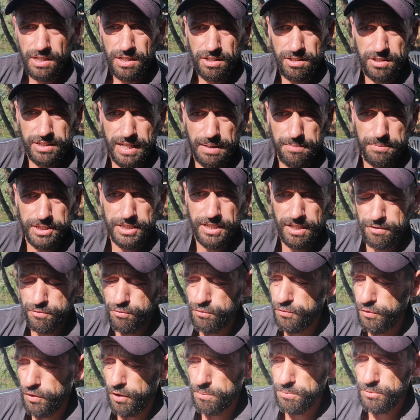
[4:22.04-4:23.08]
De la manière que vous
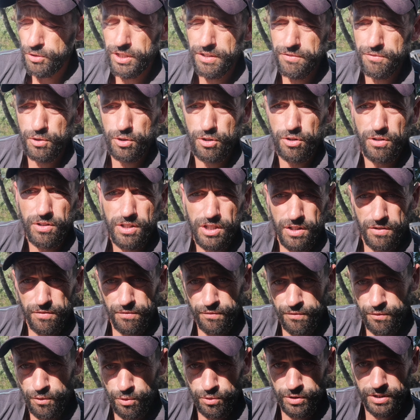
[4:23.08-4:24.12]
formulez
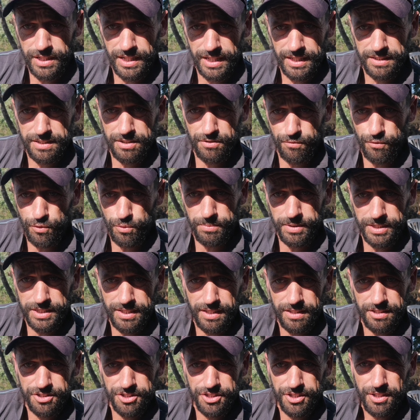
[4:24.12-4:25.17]
vos, textes, vos
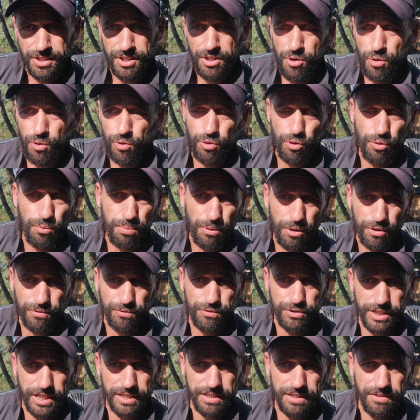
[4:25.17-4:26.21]
messages, on comprend que
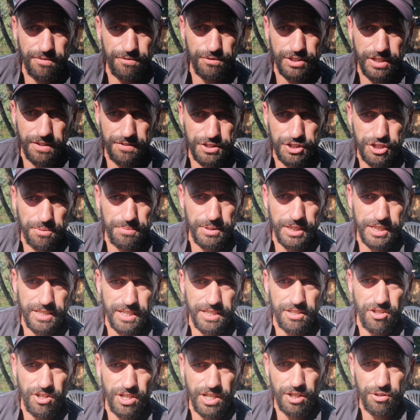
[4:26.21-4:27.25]
vous êtes, vous jamais été
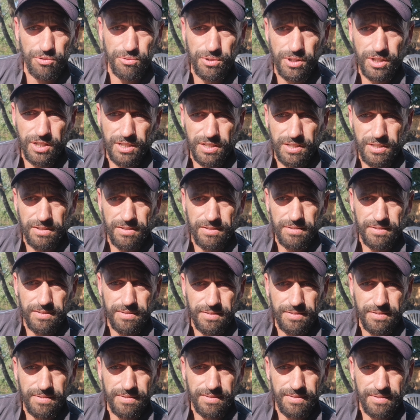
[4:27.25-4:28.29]
dans la rue.
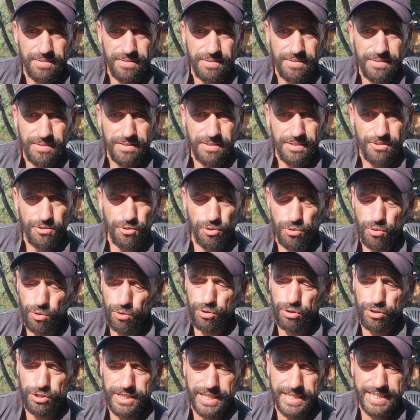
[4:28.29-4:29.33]
Donc au
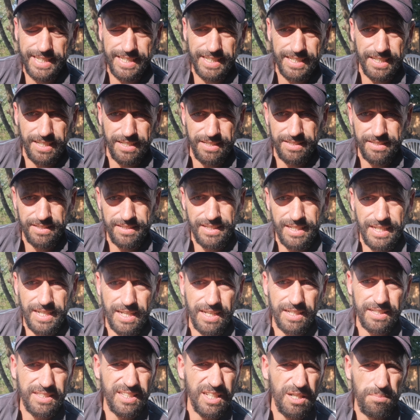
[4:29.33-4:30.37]
lieu d'écrire,
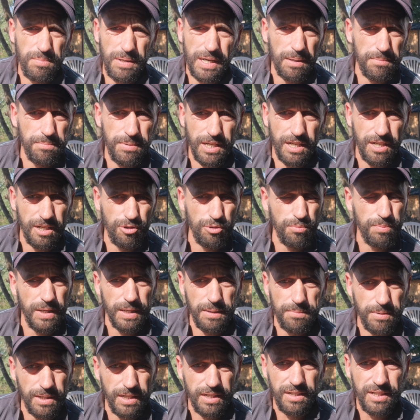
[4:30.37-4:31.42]
arrêtez le blabla. Le
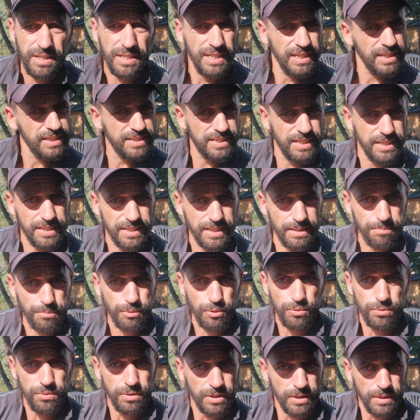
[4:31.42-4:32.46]
blabla, c'était
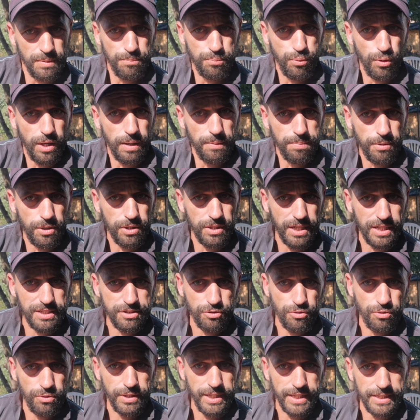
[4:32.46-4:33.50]
bon pour apprendre à
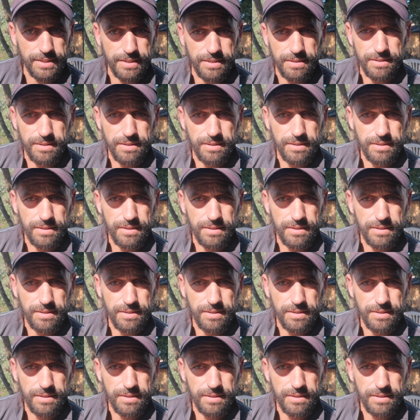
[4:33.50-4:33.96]
se connaître.